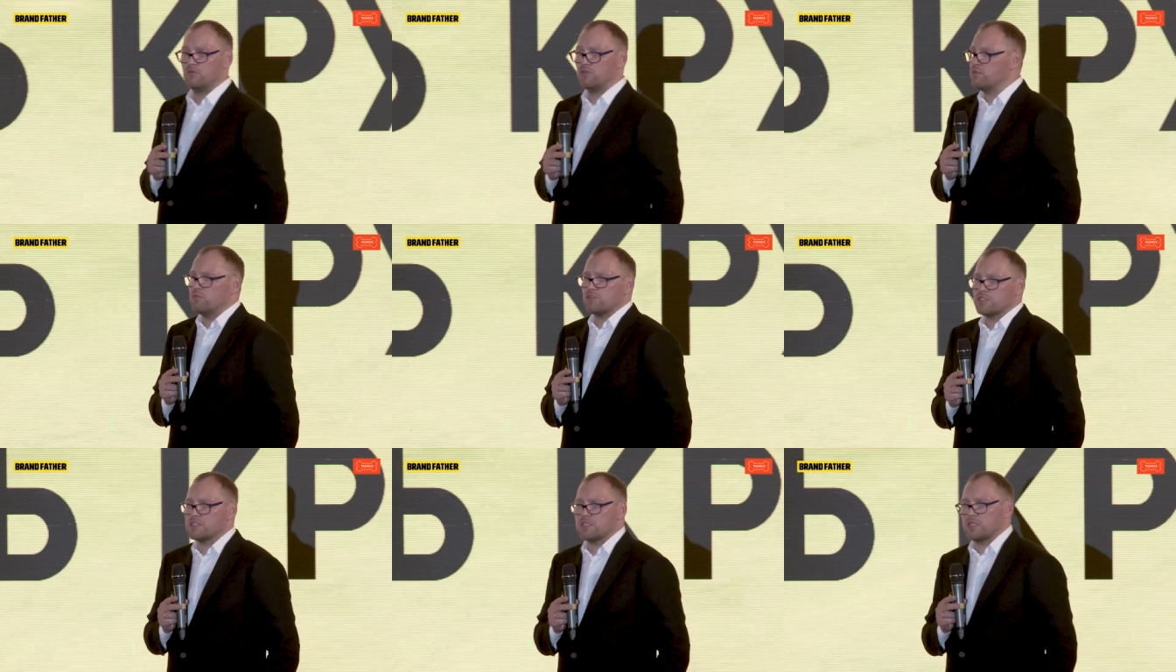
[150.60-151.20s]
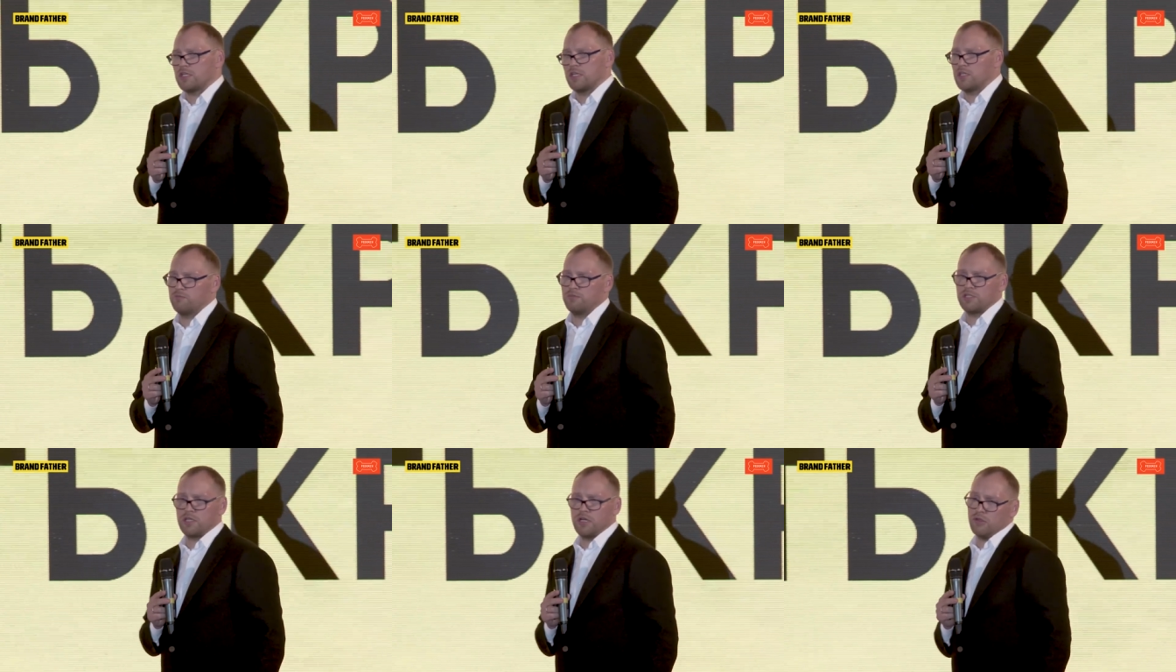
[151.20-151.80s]
Ну, не может стратегия
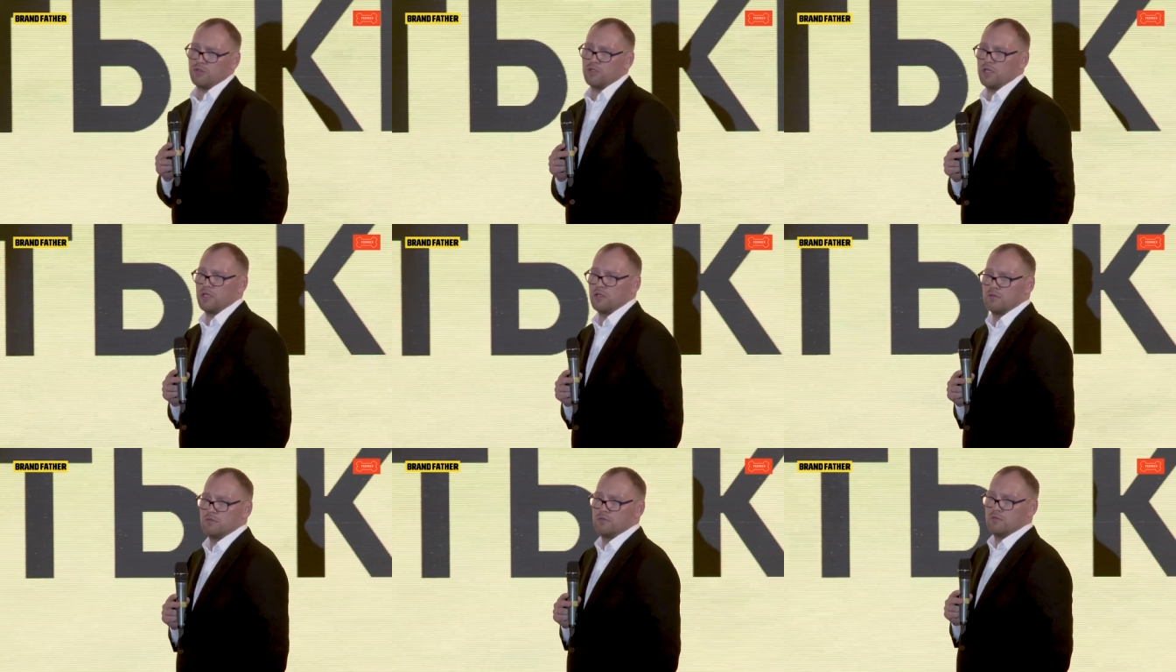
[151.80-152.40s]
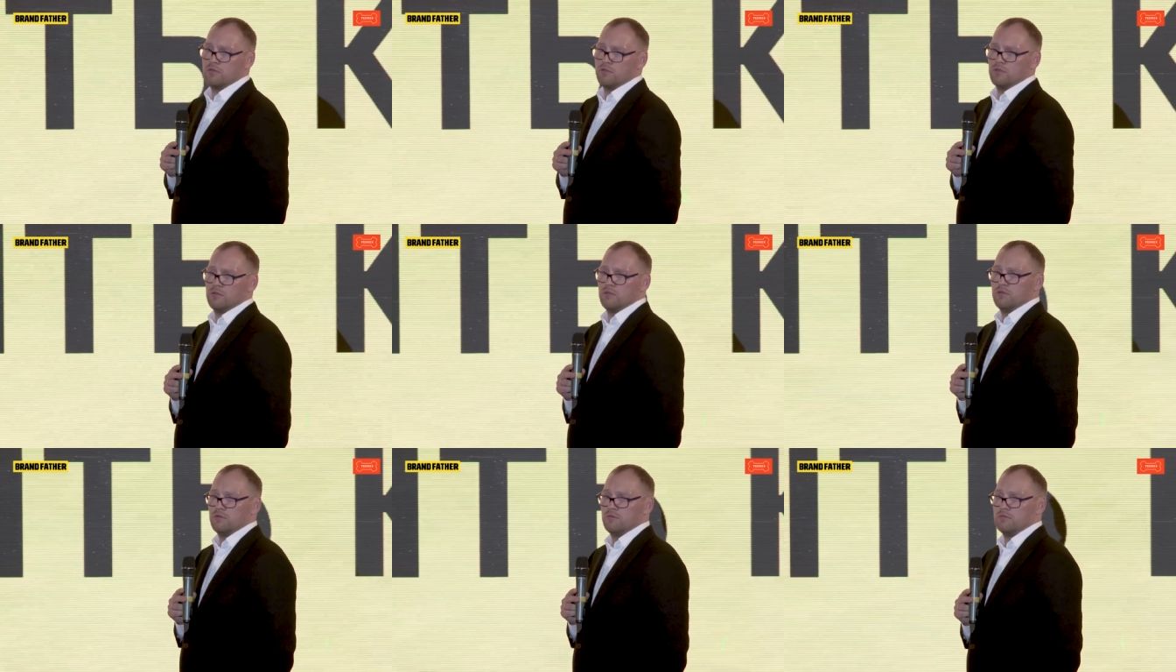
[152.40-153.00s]
быть короткой.
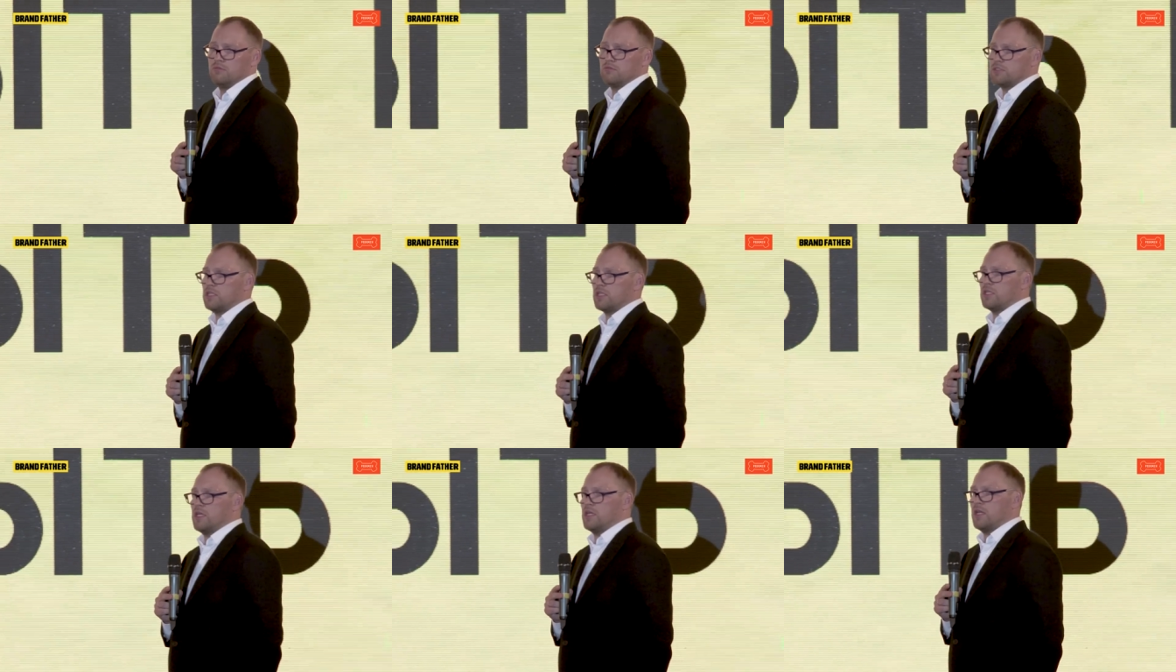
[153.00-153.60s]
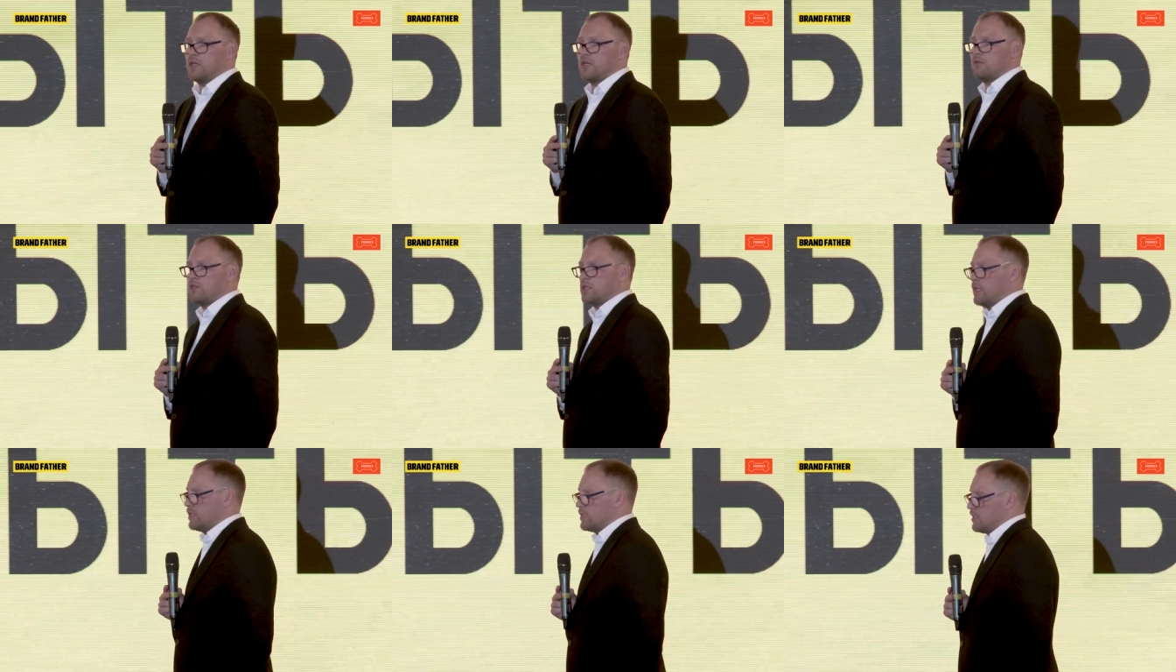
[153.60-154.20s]
Ну, стратегия
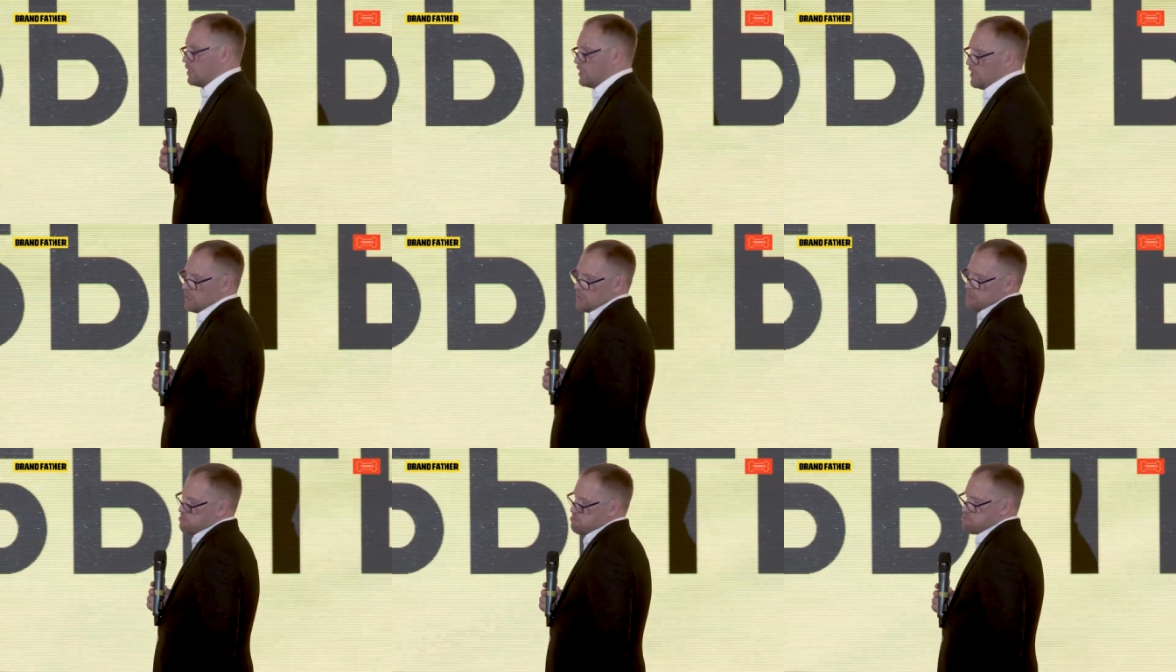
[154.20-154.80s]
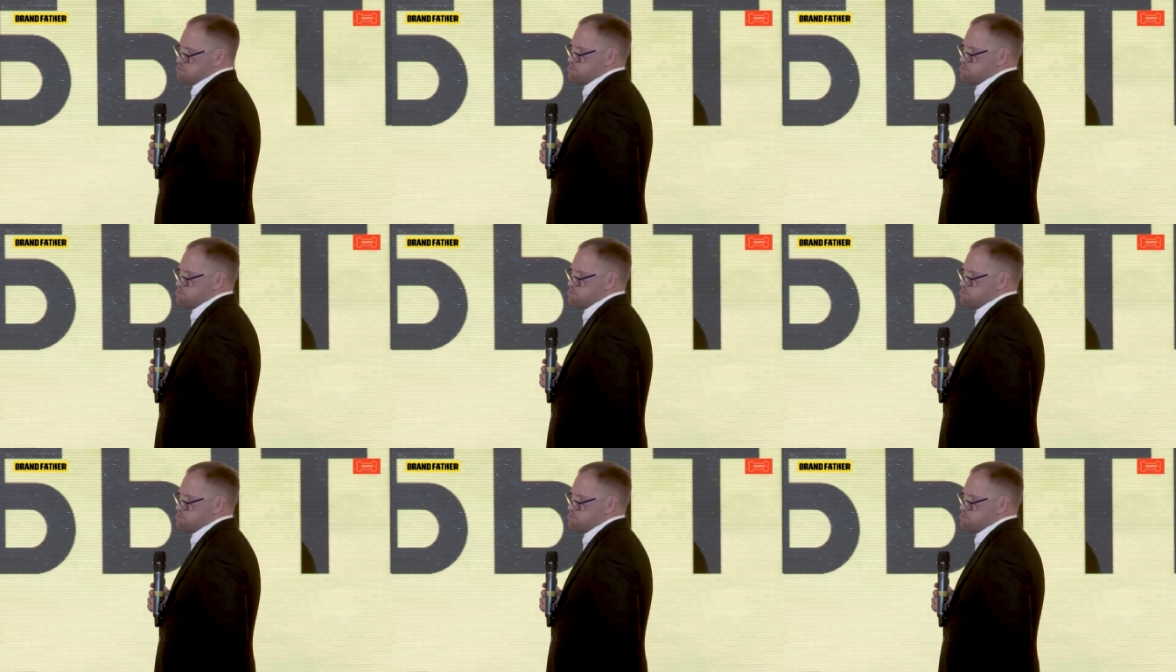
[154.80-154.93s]
короткая – это какая-то